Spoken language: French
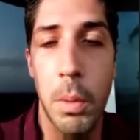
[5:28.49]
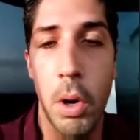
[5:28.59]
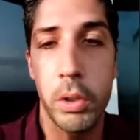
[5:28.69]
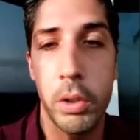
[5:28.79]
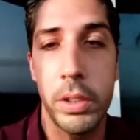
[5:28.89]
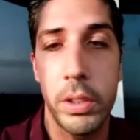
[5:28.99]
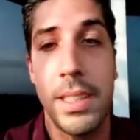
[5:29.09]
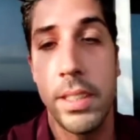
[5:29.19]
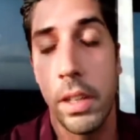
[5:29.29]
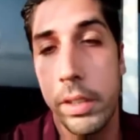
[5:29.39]
C'est-à-dire qu'ils
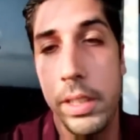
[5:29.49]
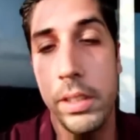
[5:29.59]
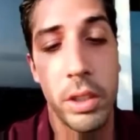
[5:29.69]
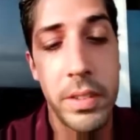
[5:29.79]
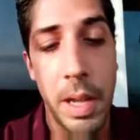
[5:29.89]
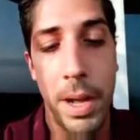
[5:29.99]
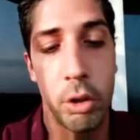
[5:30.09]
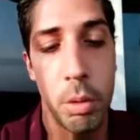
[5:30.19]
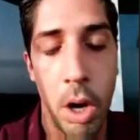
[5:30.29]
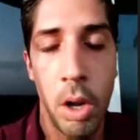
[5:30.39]
investissent dans des
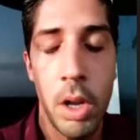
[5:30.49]
appartements,